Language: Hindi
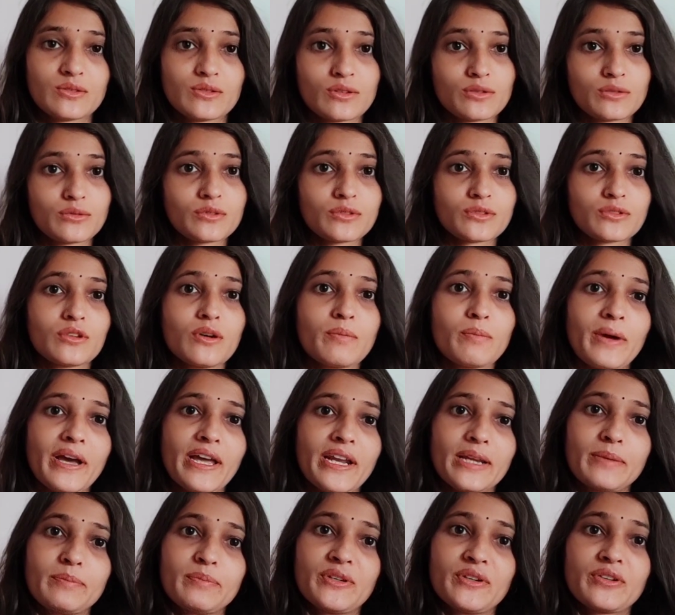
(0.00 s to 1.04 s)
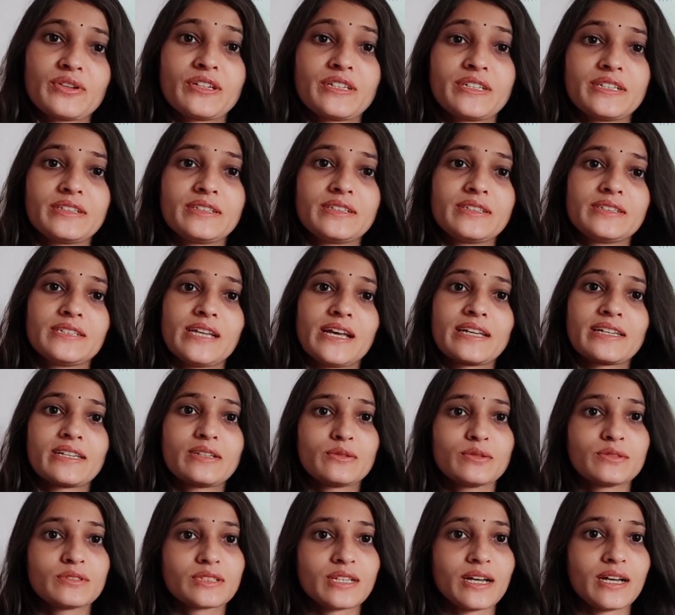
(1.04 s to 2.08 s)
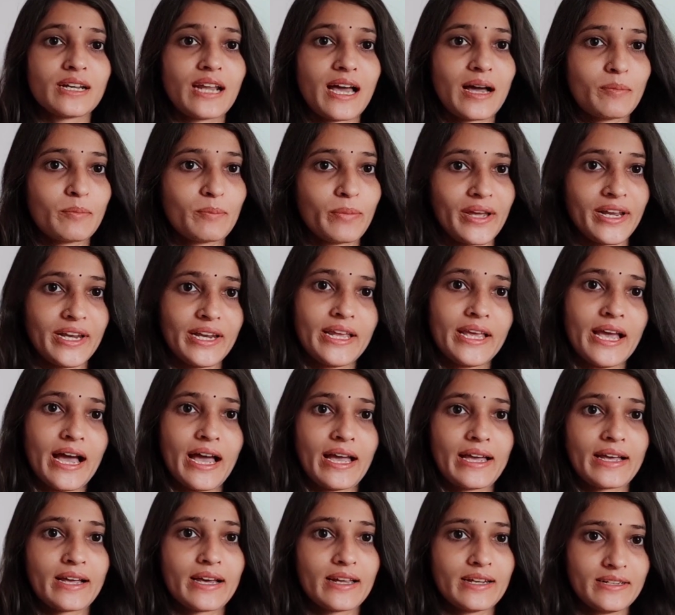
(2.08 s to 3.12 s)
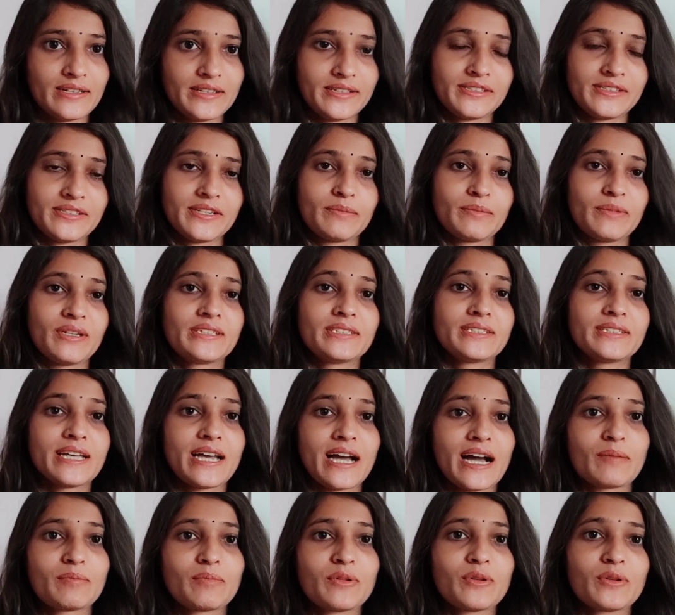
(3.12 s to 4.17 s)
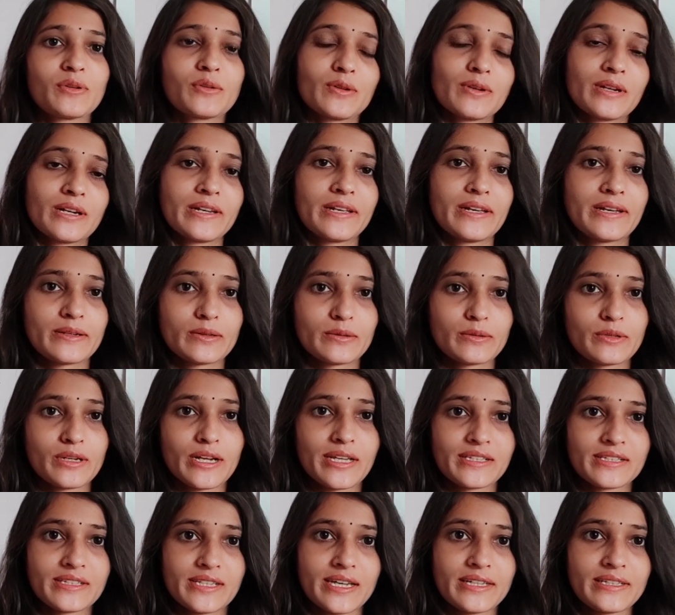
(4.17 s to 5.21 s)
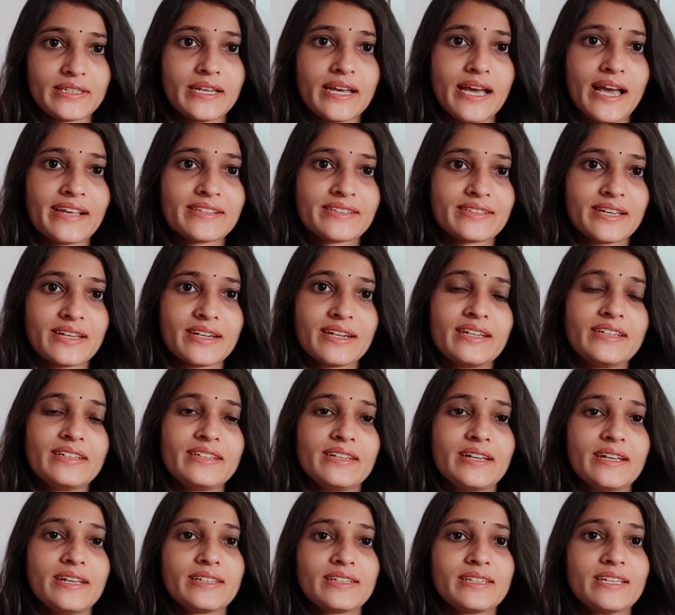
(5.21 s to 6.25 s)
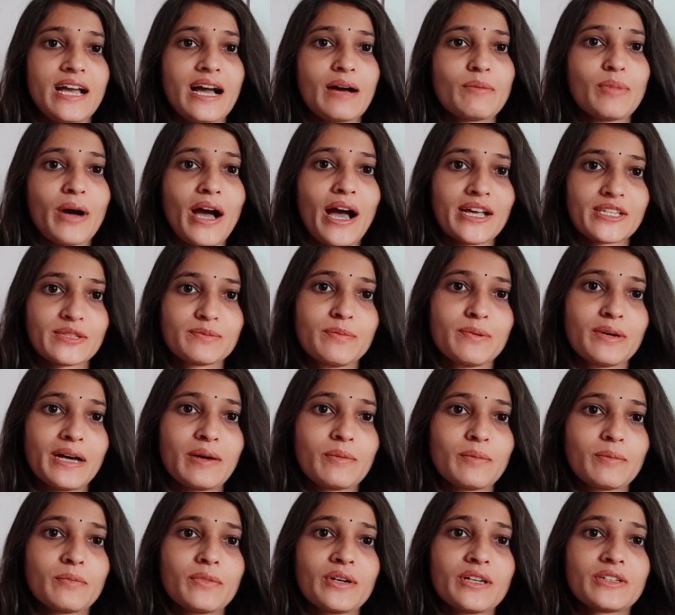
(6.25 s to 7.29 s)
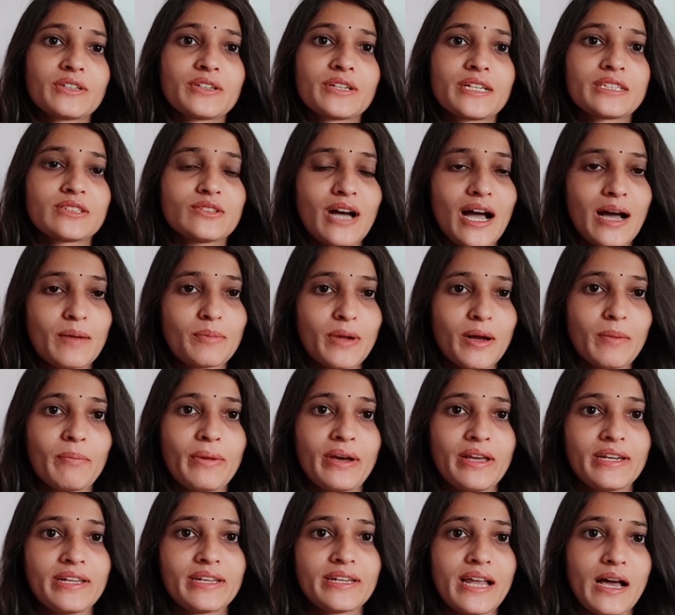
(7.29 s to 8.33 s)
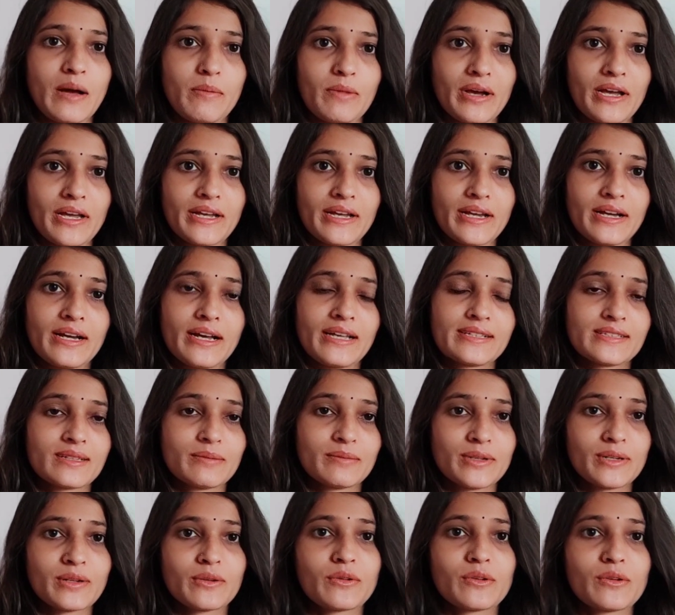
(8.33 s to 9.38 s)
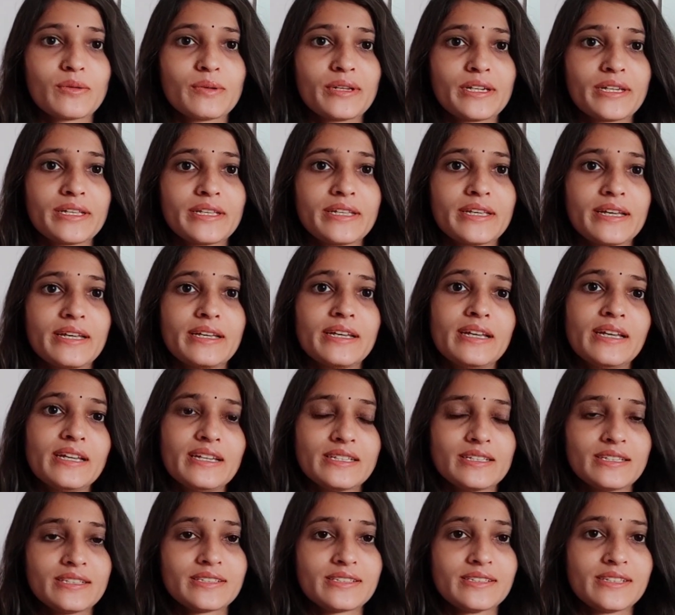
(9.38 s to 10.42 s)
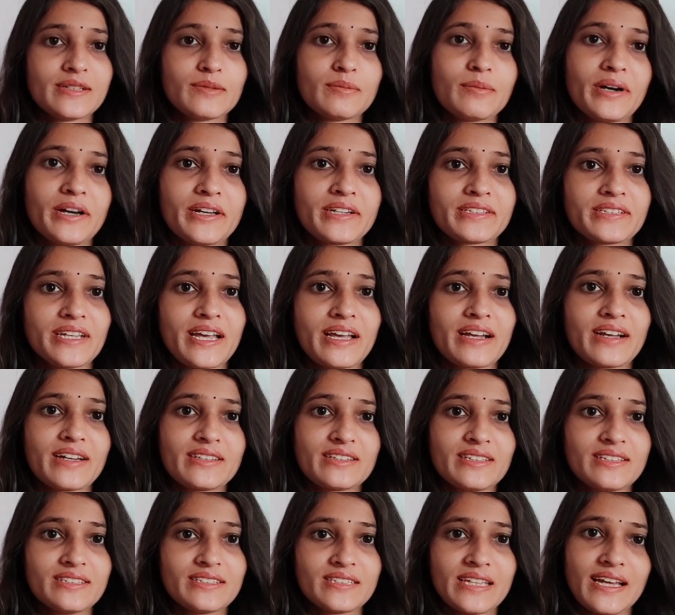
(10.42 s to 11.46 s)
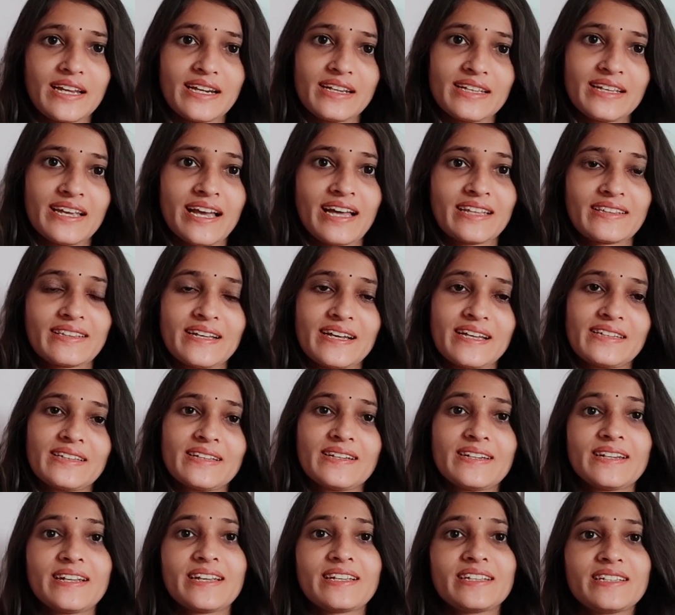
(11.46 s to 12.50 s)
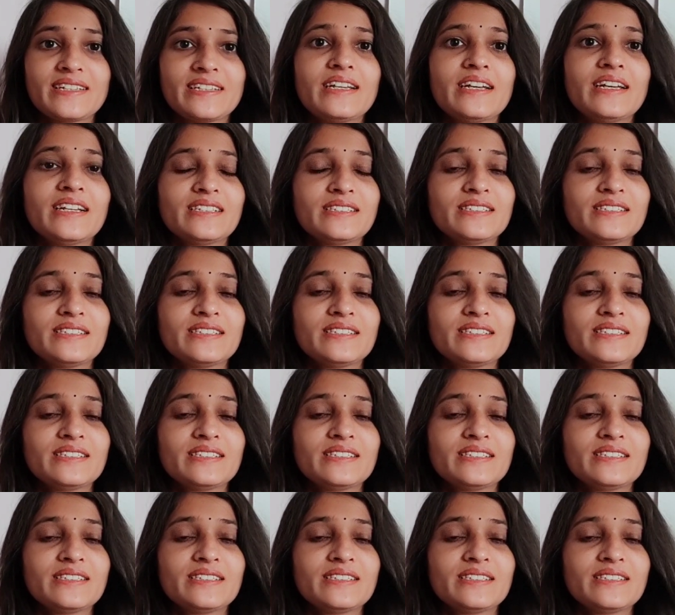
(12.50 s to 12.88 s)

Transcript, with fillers: तो उसको पहले प्योरिटी दी जाएगी उसका नाम पहले आएगा लिस्ट में ये आप लोग को क्लियर होना चाहिए ऐसा नहीं है कि आप आज भरोगे तो आपका पहले नाम आएगा ऐसा बिल्कुल भी नहीं है कि सीट भर जाएगा तीस तारीख के आते आते नहीं